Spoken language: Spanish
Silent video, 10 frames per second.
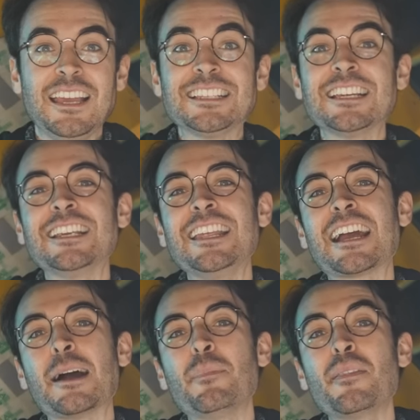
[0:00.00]
es que
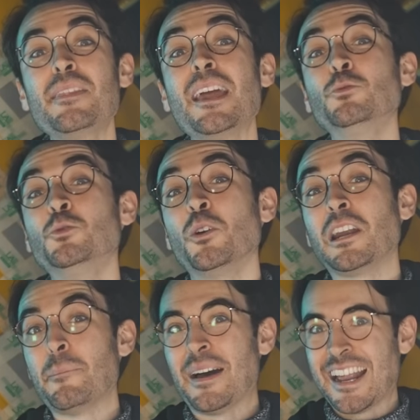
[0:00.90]
sería capaz de
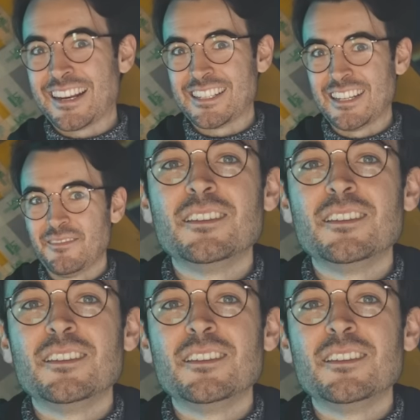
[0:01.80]
autorrepararse.